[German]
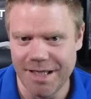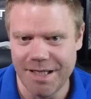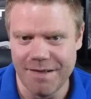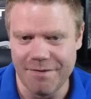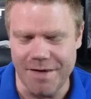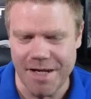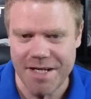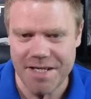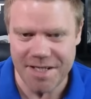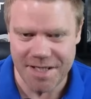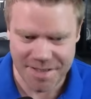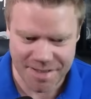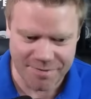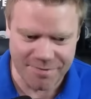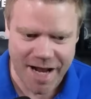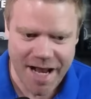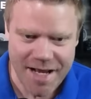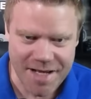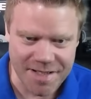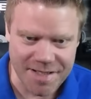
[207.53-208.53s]
Wenn ich jetzt
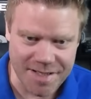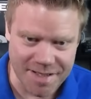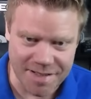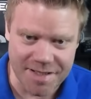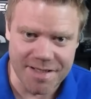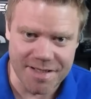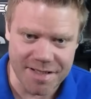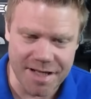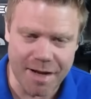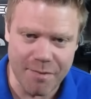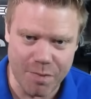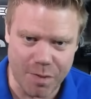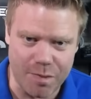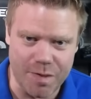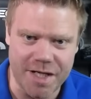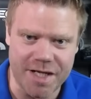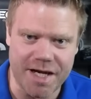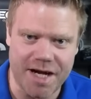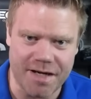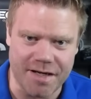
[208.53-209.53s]
weiß, das ist ein
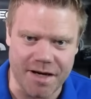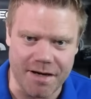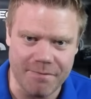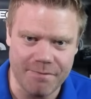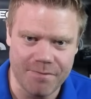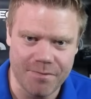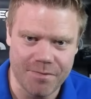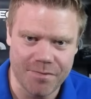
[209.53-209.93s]
Republikaner,